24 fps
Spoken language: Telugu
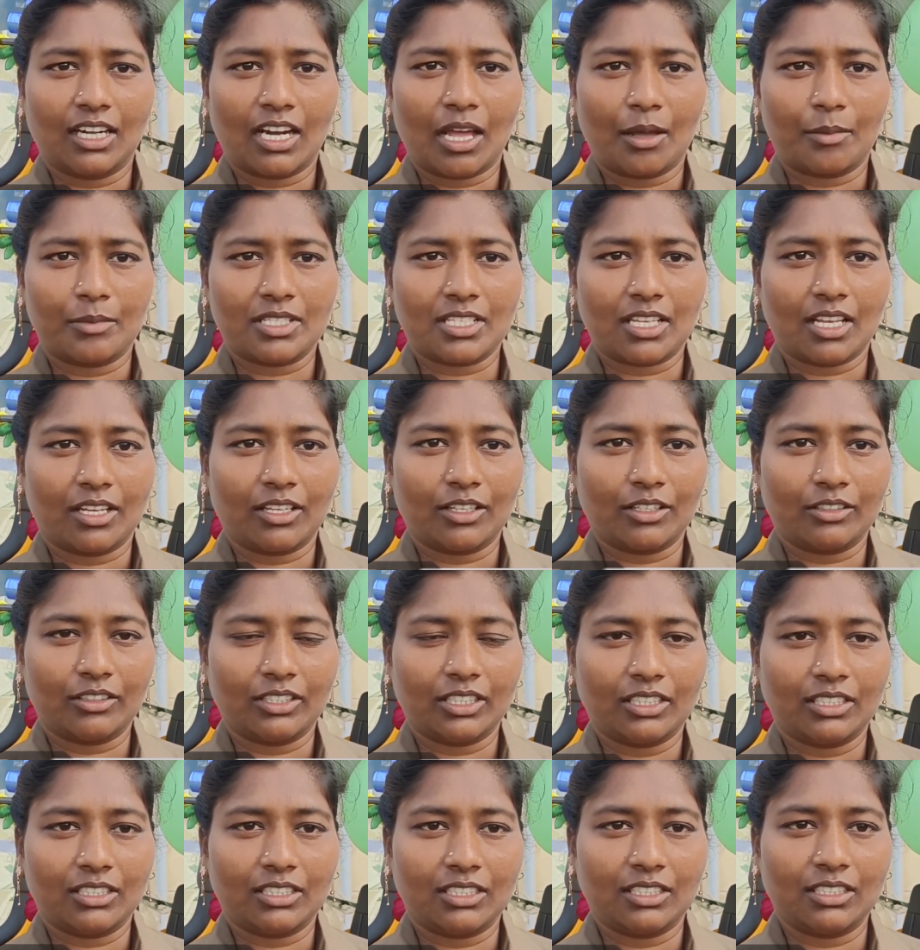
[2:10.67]
గ్రామ సంఘం
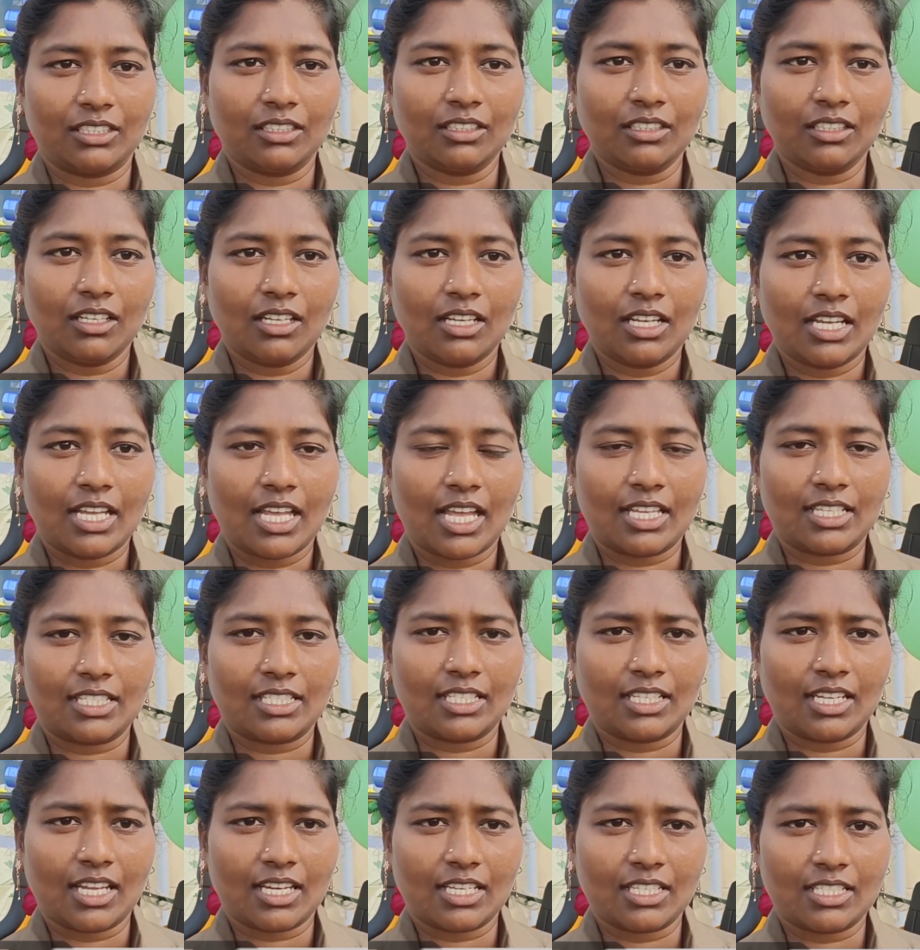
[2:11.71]
నుంచి
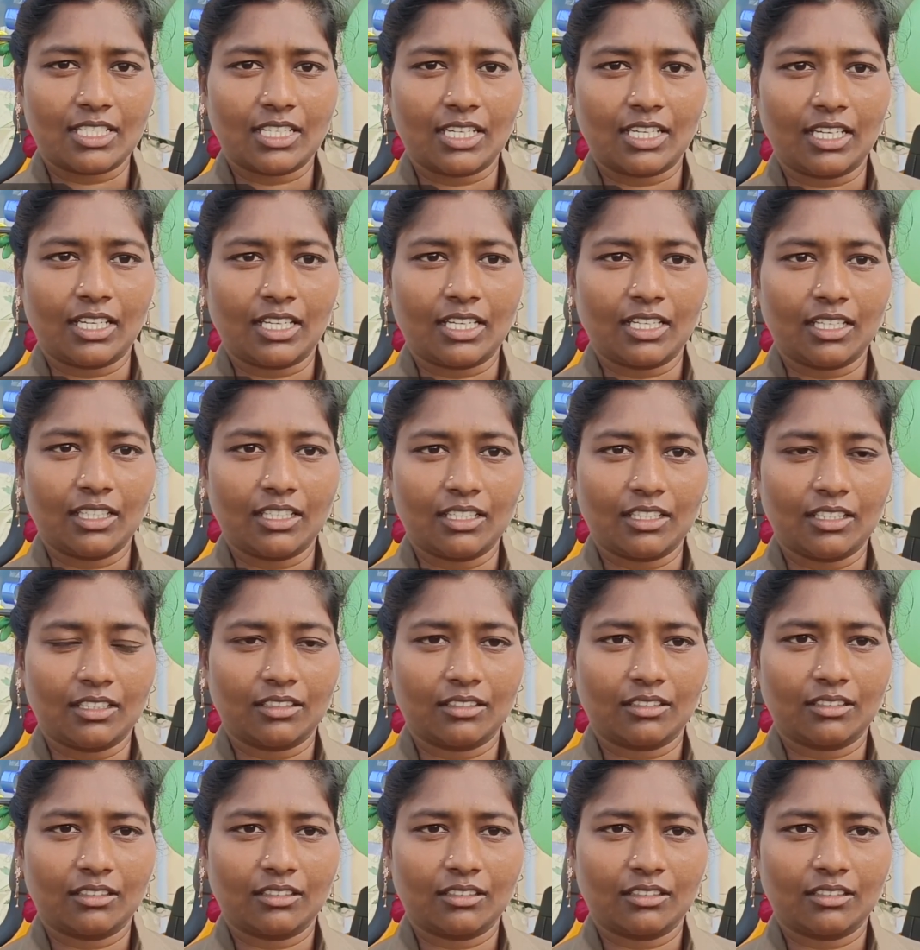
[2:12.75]
ఎస్సీ ఎస్టీలకి